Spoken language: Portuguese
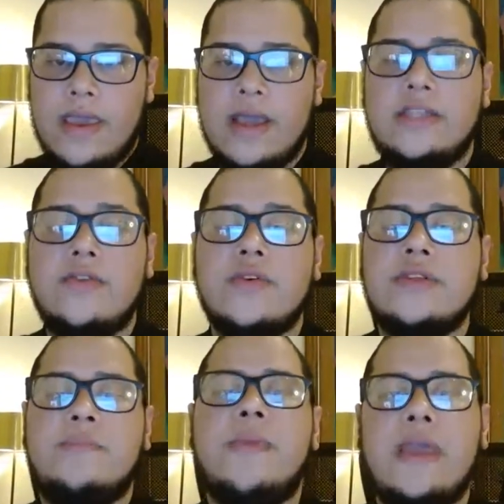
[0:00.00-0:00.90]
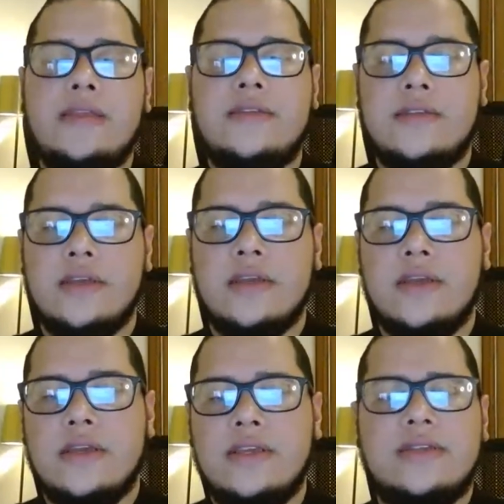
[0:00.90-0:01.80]
Antes que você pense
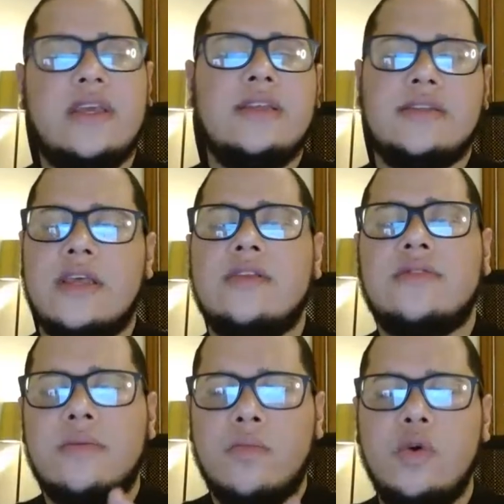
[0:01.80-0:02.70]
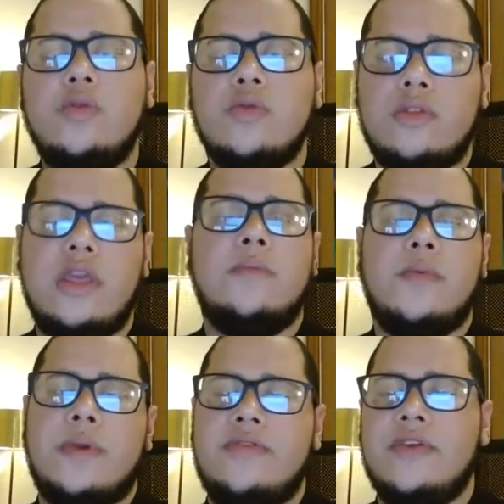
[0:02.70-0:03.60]
que seis anos é muito tempo
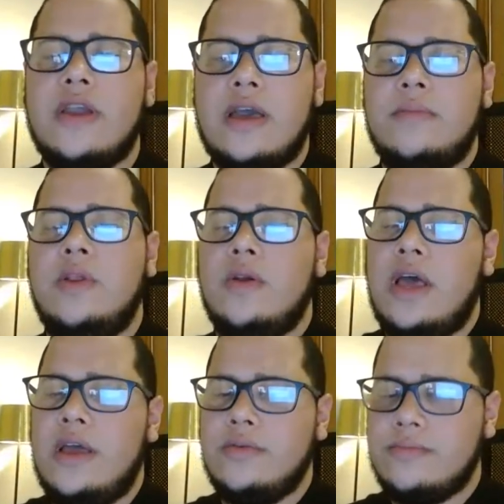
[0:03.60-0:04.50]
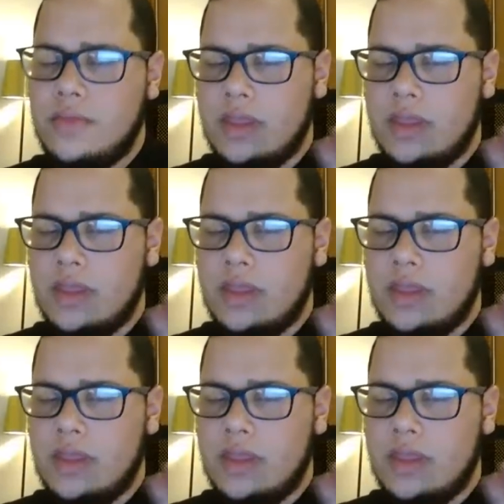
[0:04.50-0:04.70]
para ficar milionário,